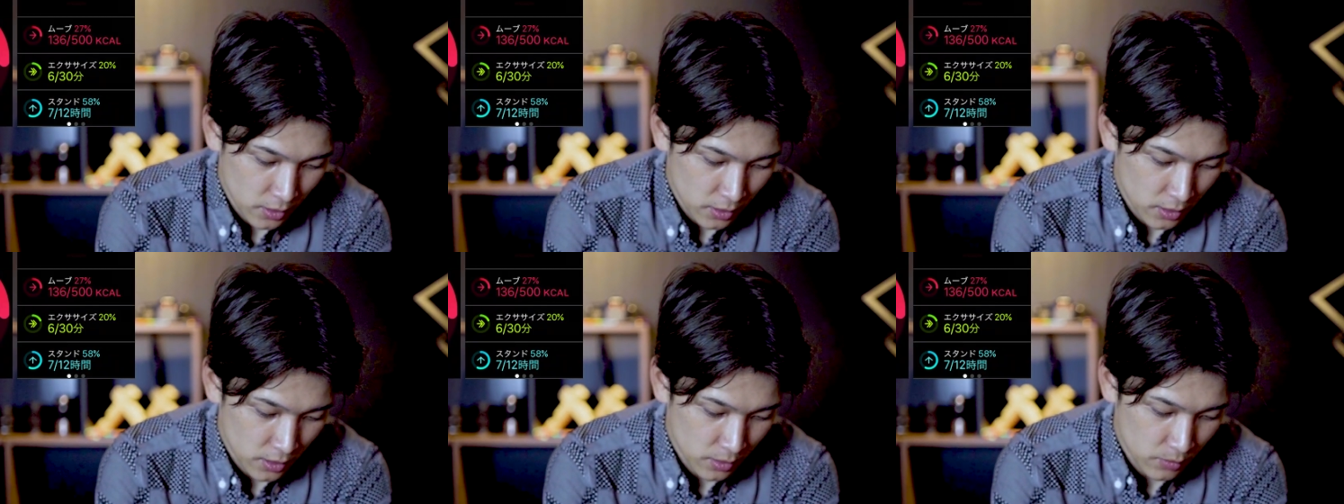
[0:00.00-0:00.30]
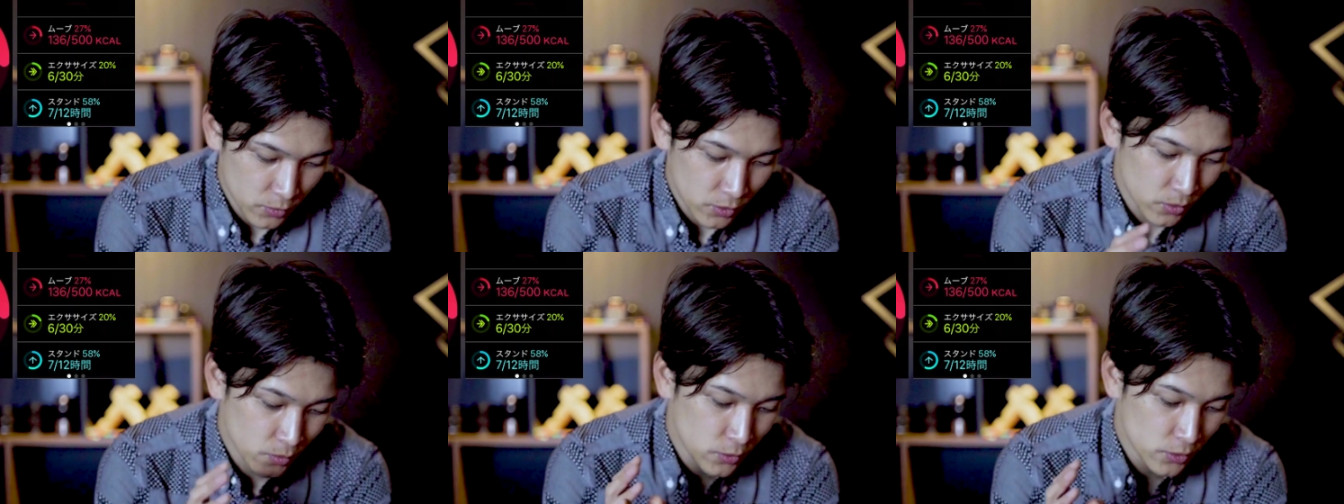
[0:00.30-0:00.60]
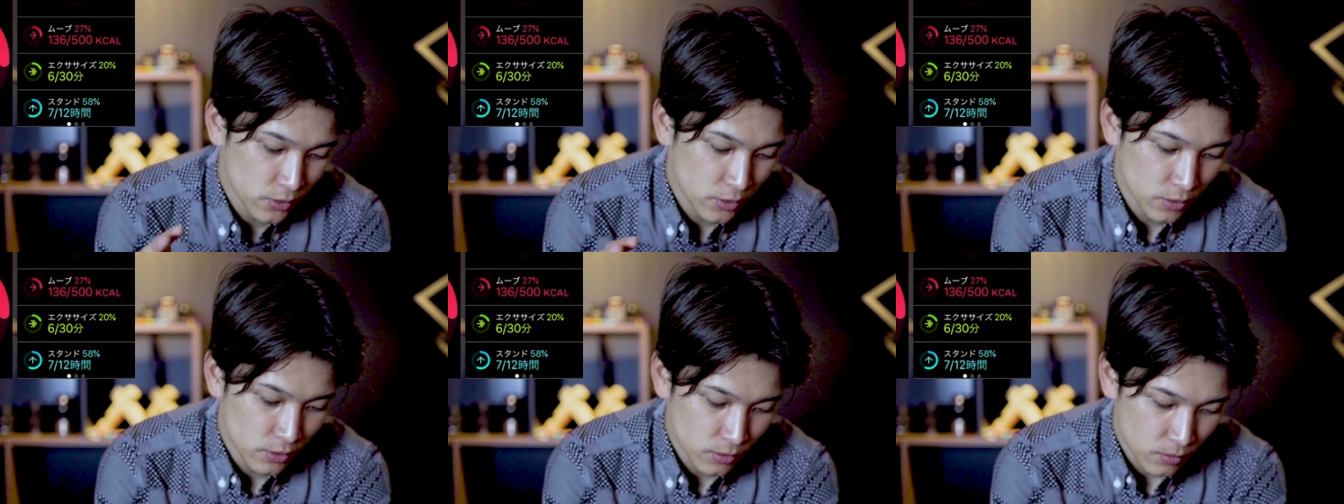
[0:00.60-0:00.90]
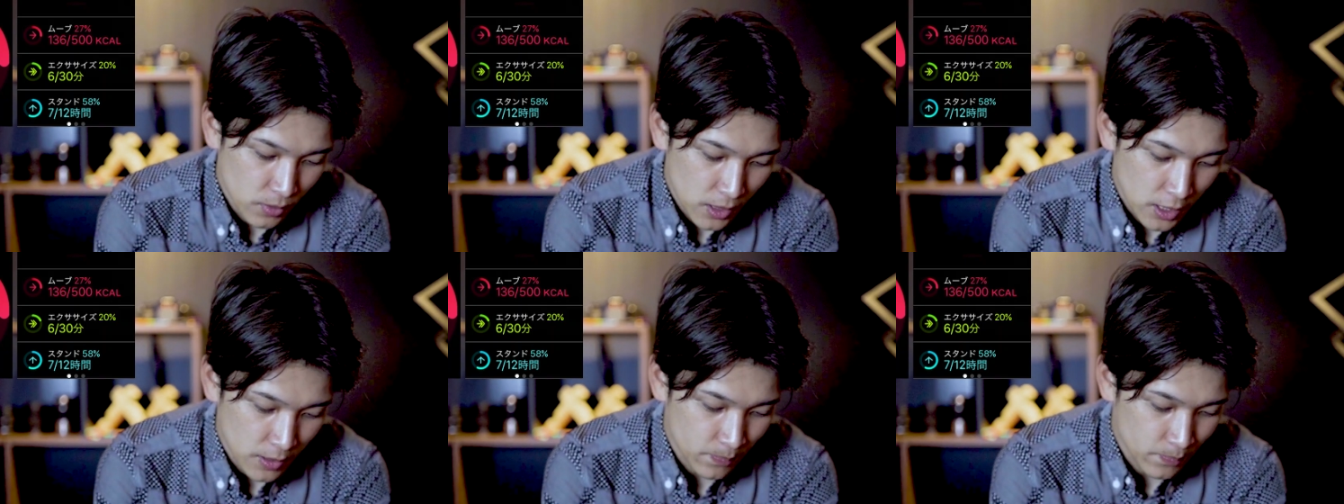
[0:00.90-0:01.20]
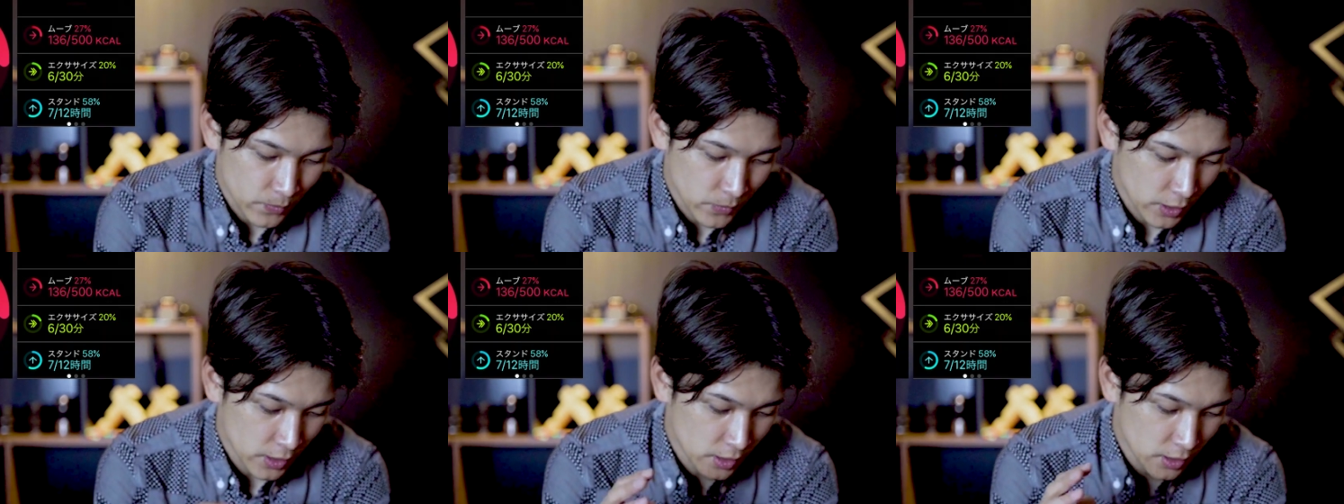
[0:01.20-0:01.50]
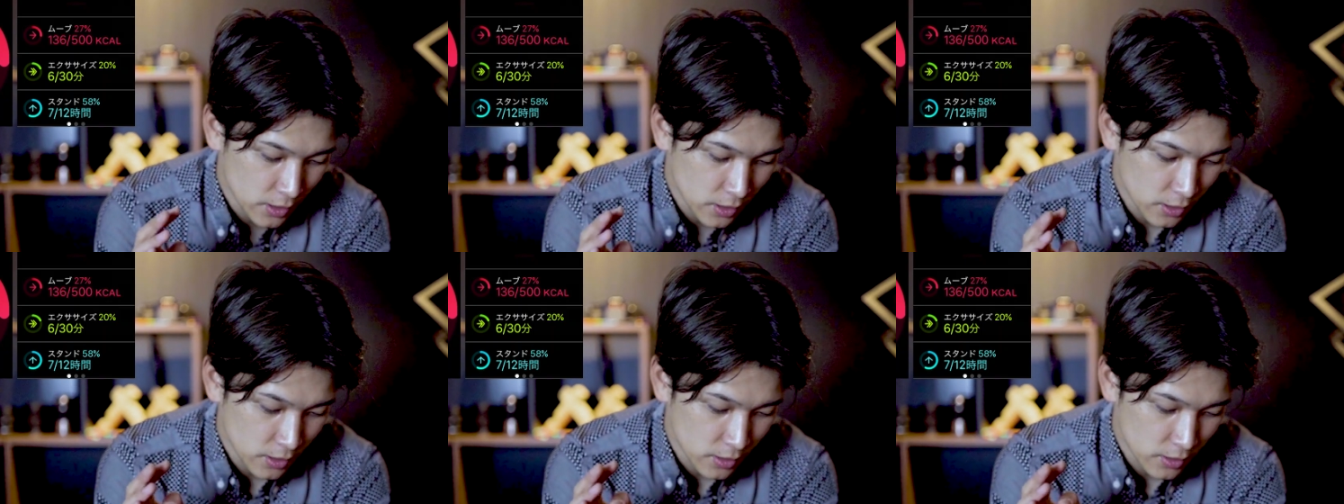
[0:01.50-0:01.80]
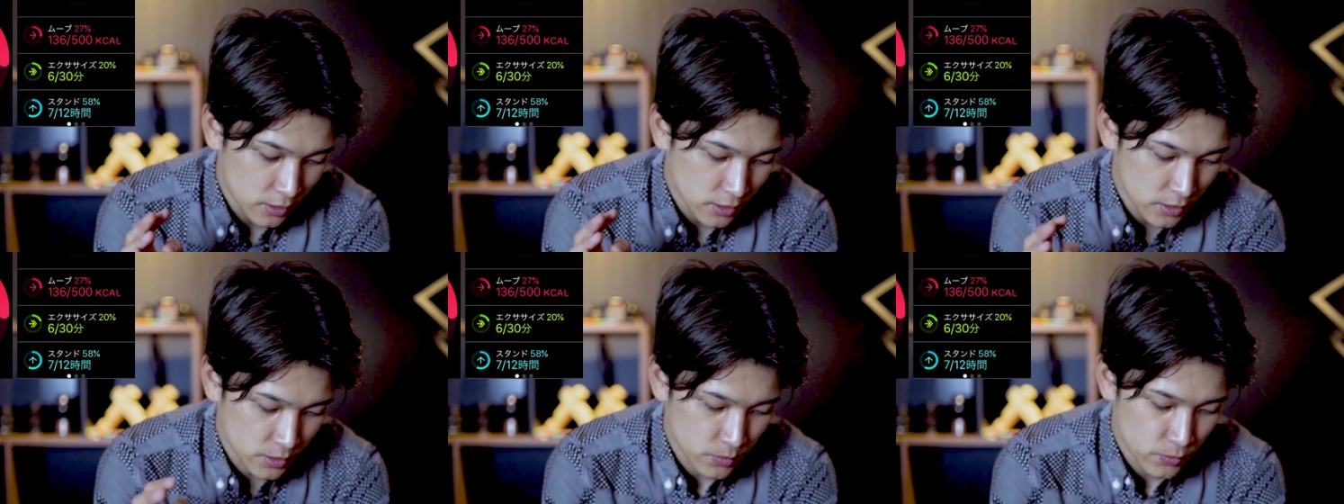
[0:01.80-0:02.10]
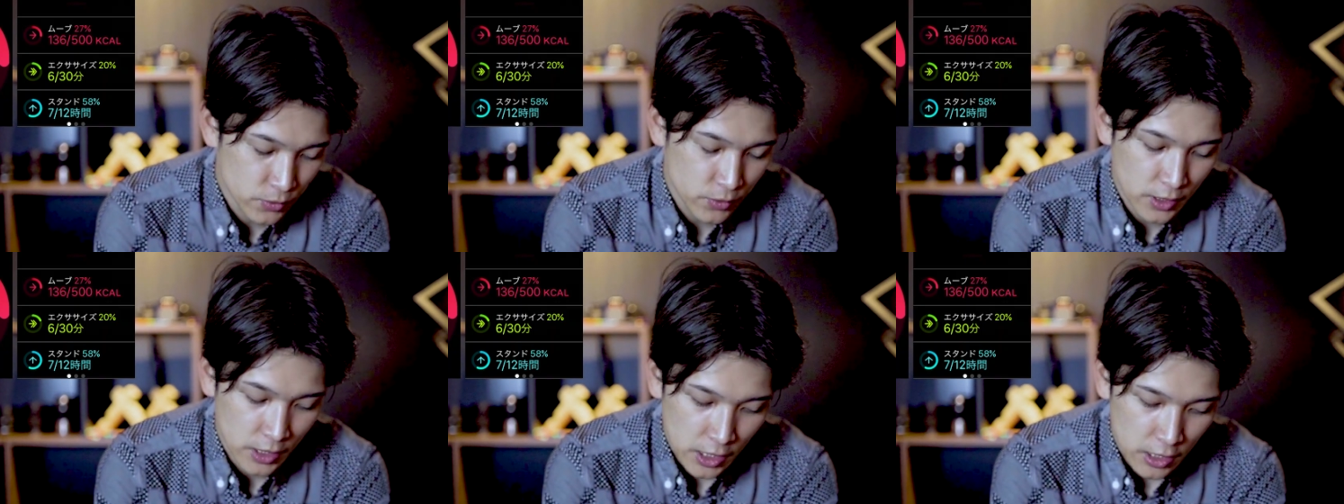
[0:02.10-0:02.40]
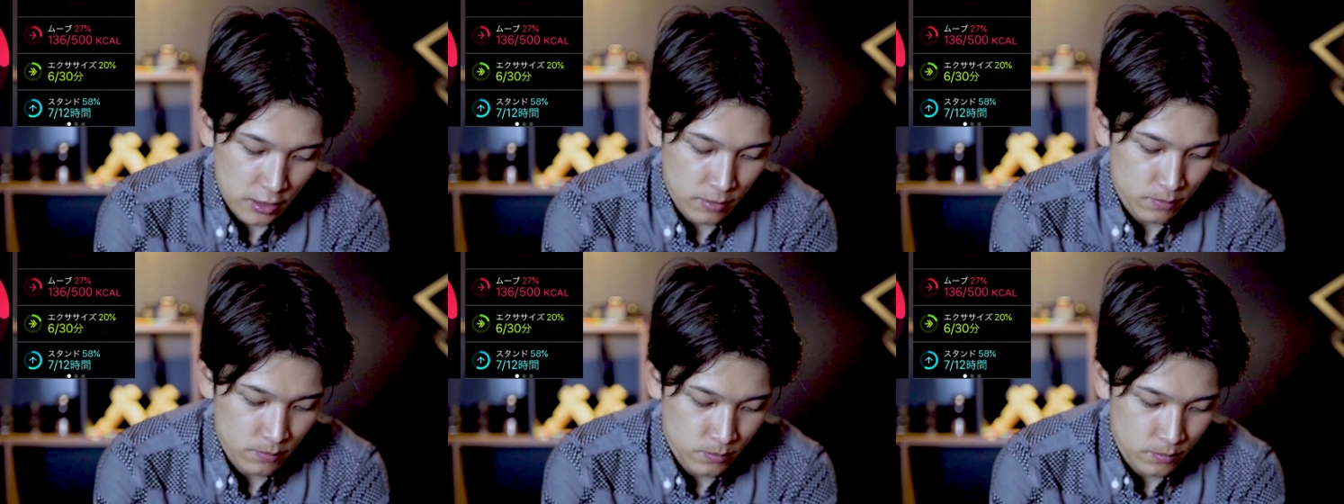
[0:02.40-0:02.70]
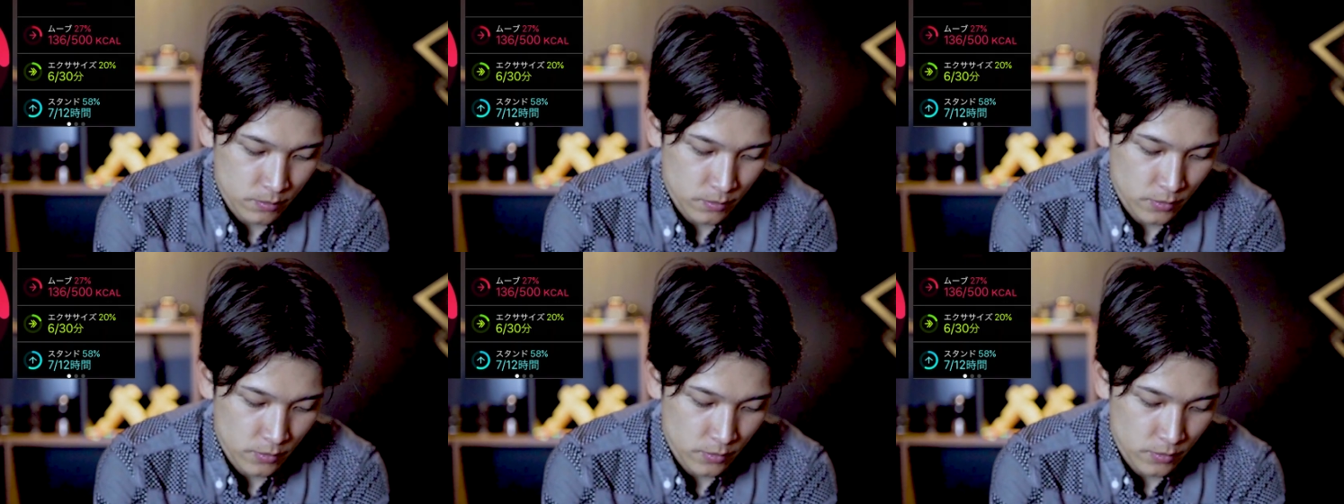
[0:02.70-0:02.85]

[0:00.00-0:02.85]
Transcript: えムーブっていうのは、え自分が